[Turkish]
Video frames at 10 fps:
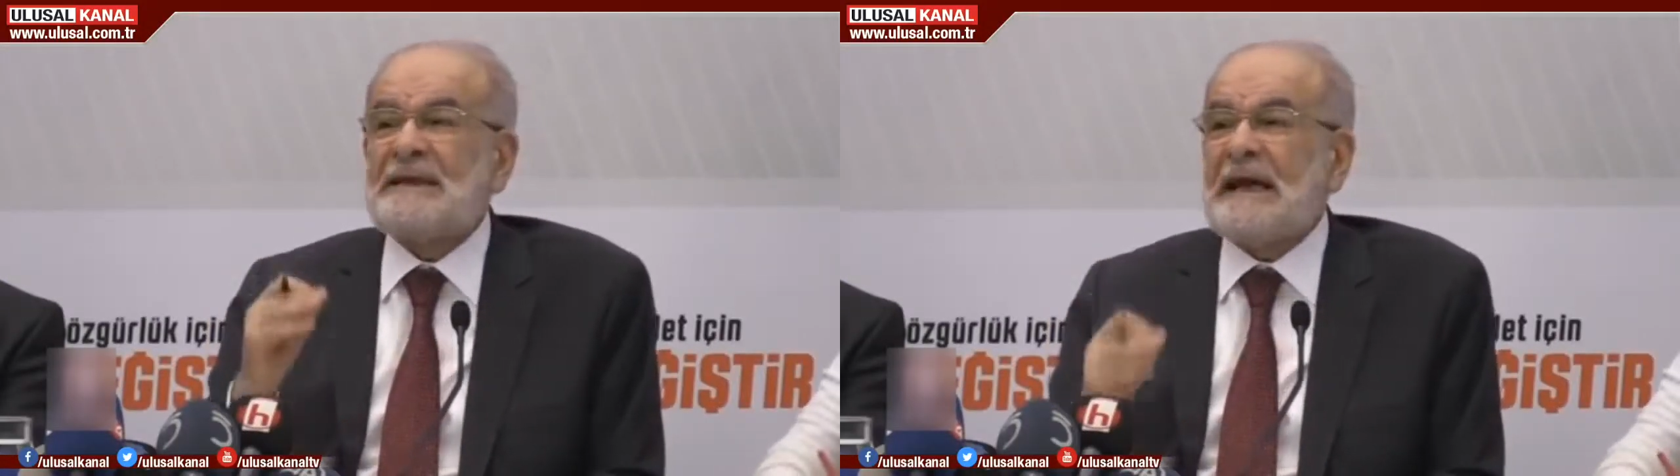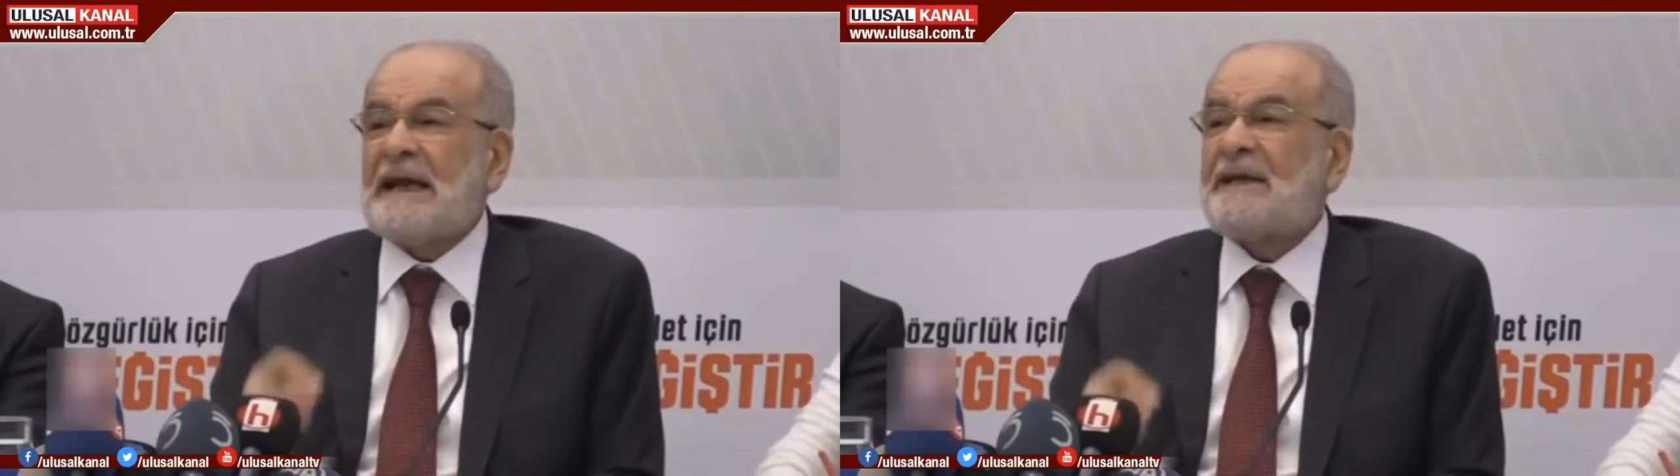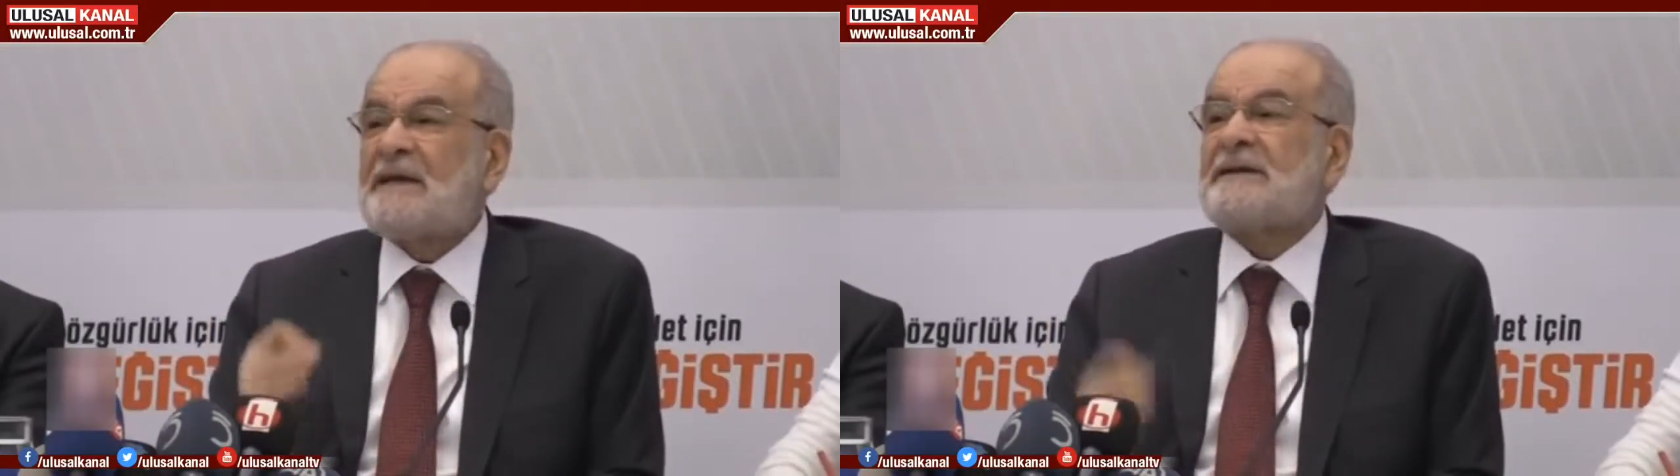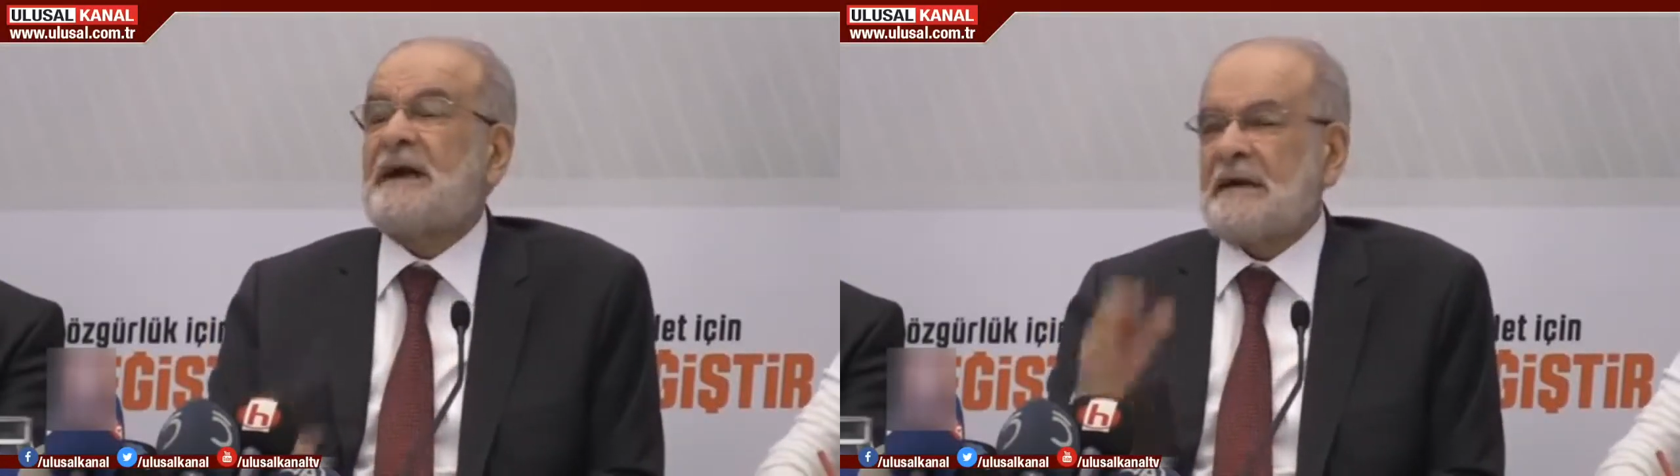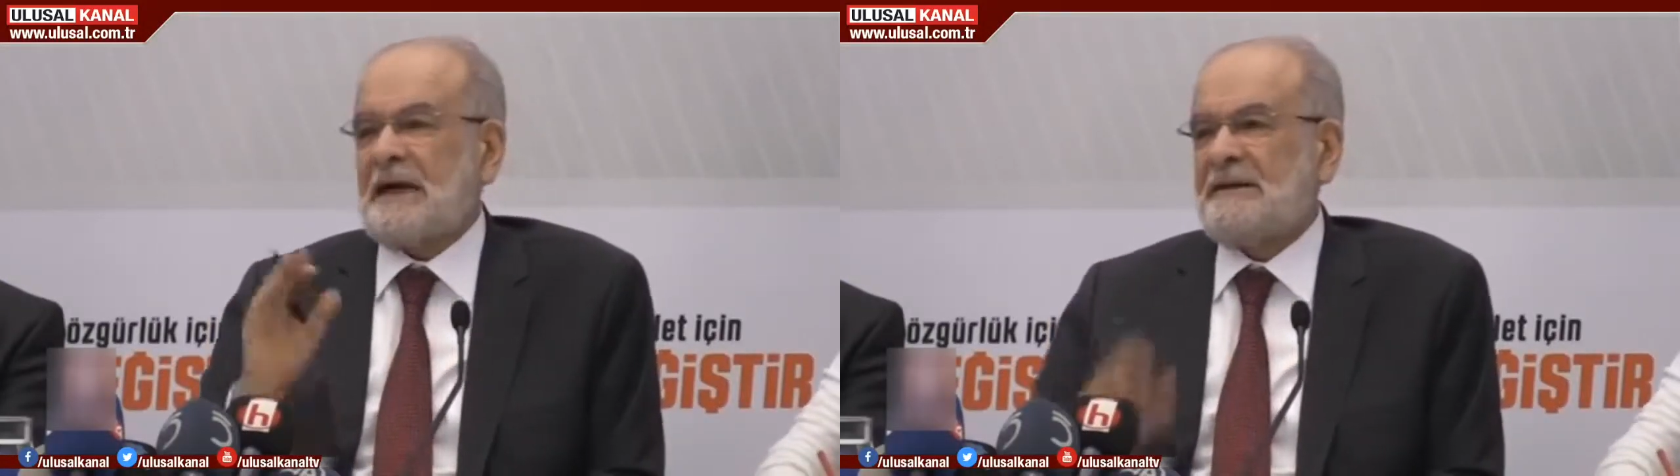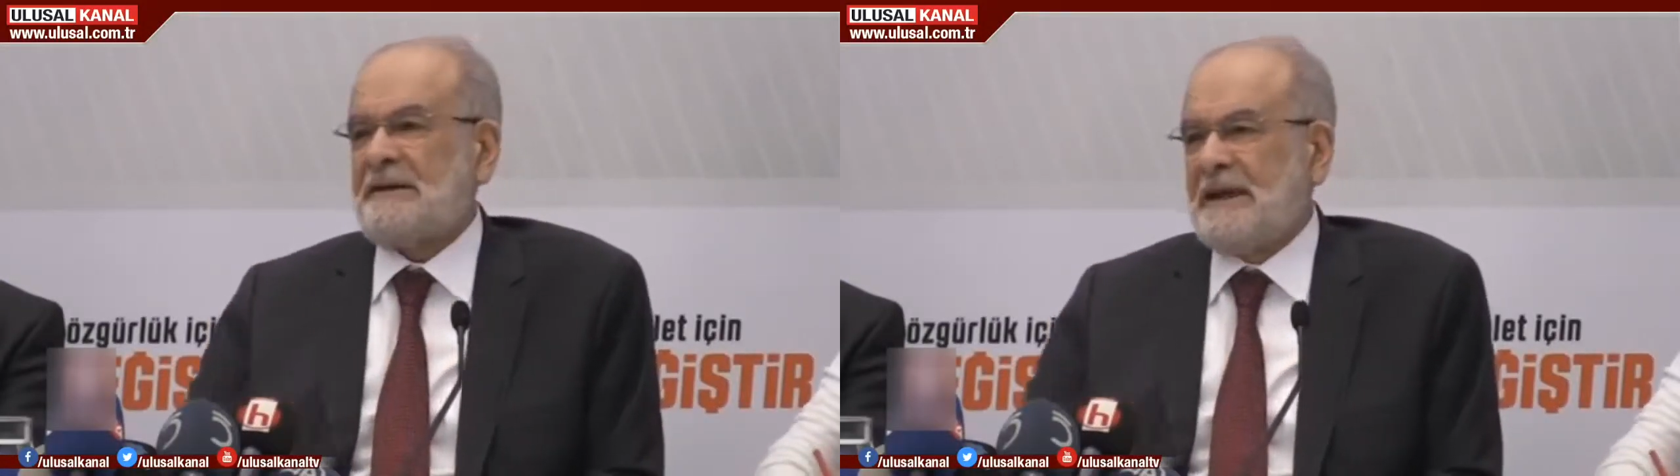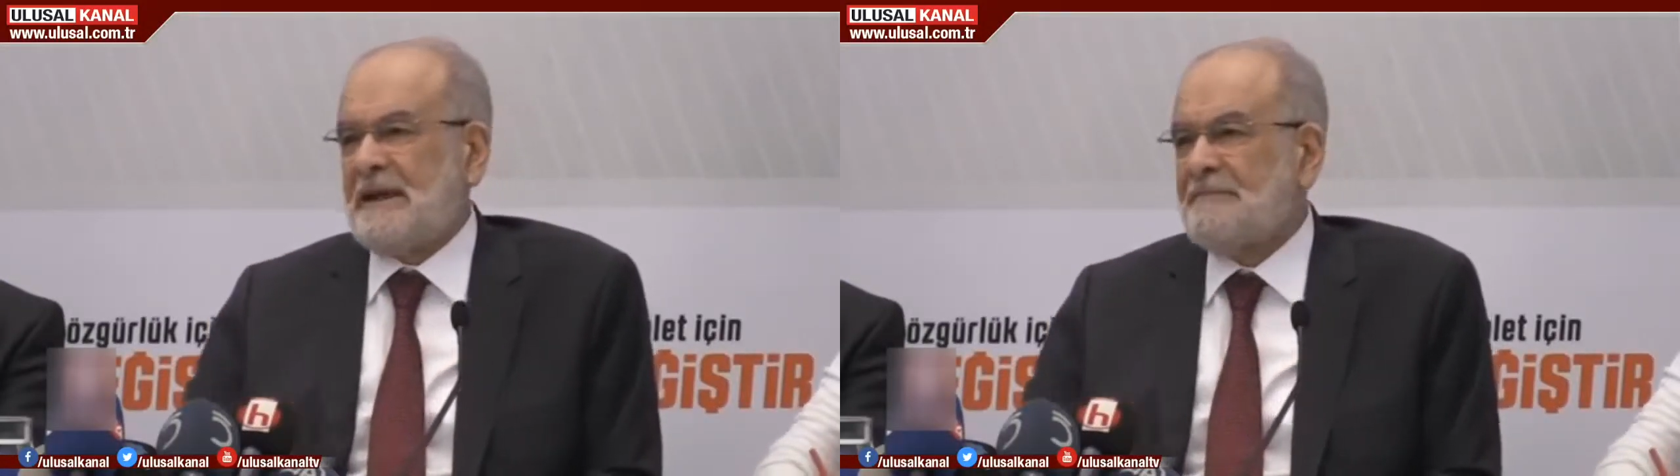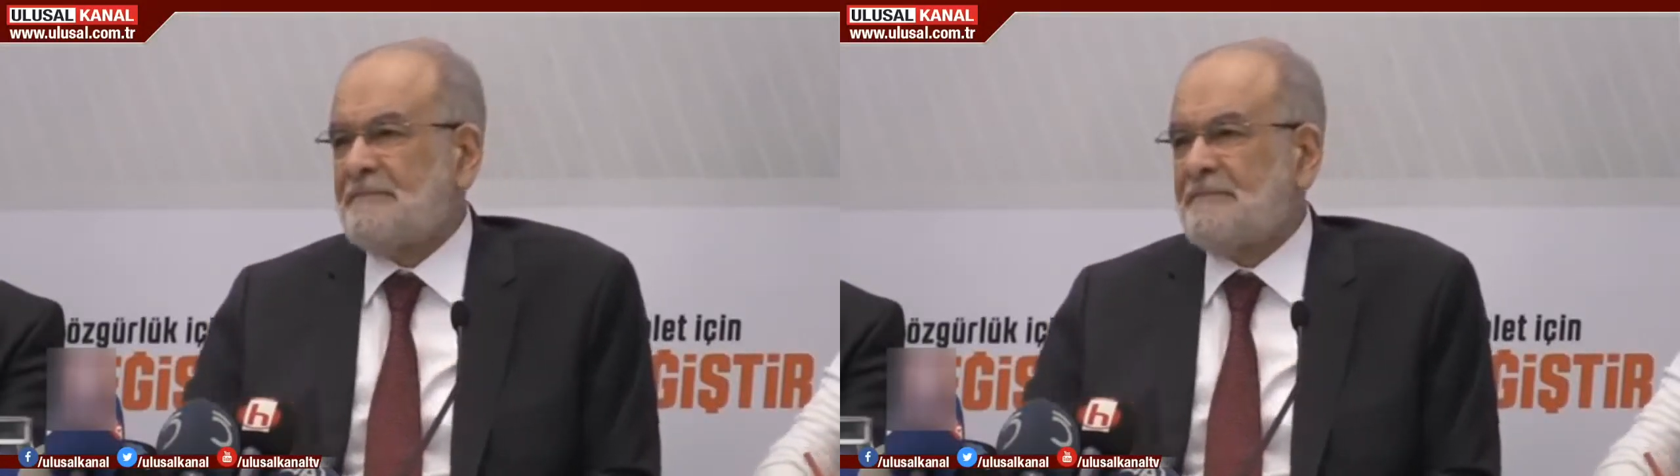gerekir kanaatinde.